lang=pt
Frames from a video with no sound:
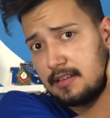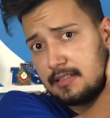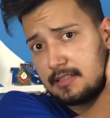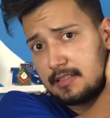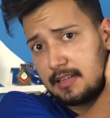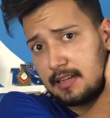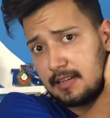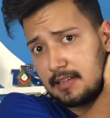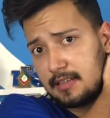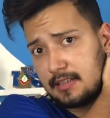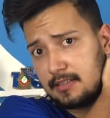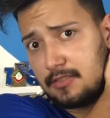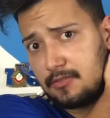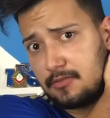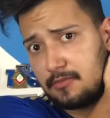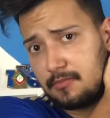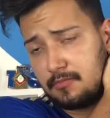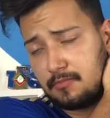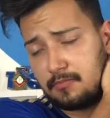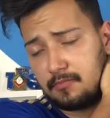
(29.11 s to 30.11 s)
Será que
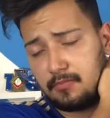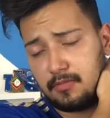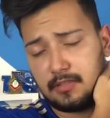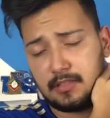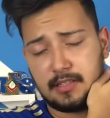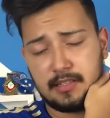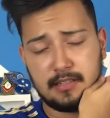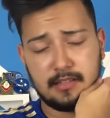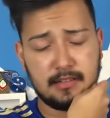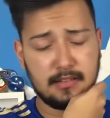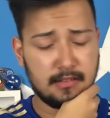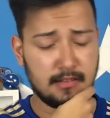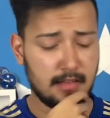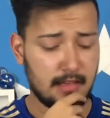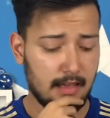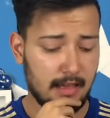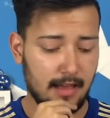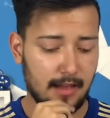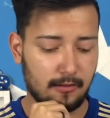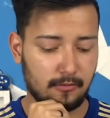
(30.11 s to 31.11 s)
isso poderia
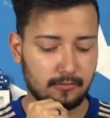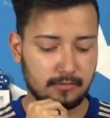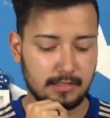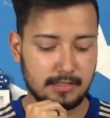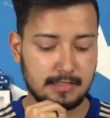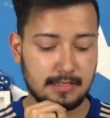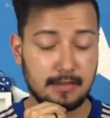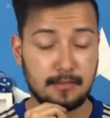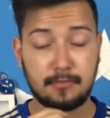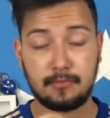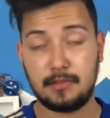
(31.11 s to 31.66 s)
é, acontecer?